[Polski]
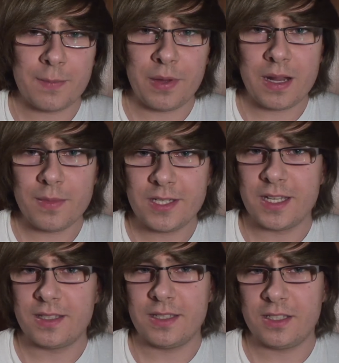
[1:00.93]
parę
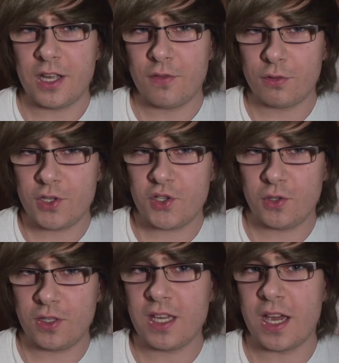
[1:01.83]
miesięcy chciałem wrócić
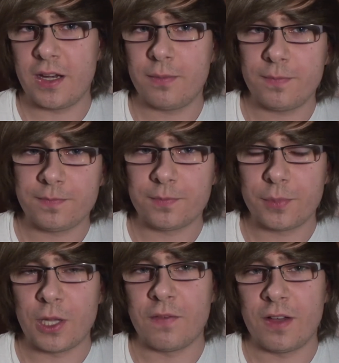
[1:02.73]
do gier,
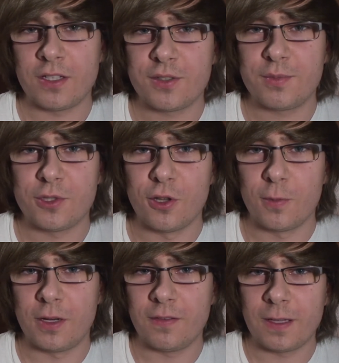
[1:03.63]
ponieważ przy
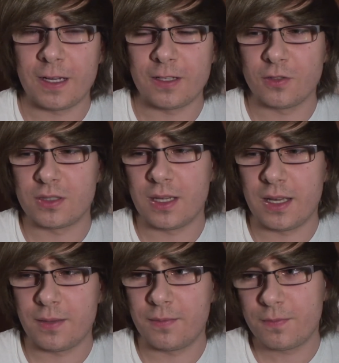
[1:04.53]
dobrych wiatrach no
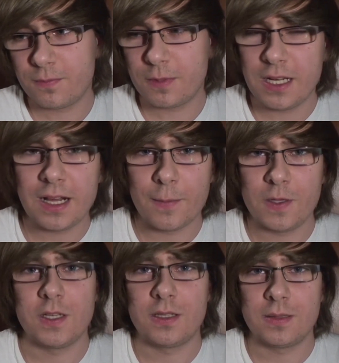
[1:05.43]
za kilka
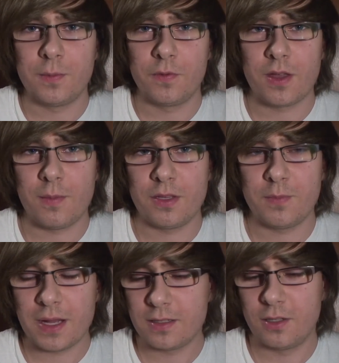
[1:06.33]
miesięcy powinienem mieć
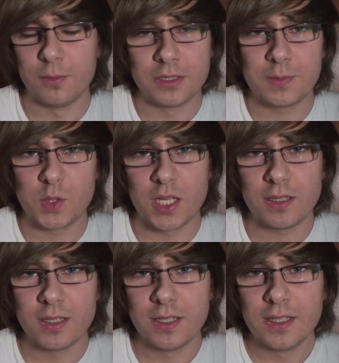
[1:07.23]
bardzo dobry sprzęt.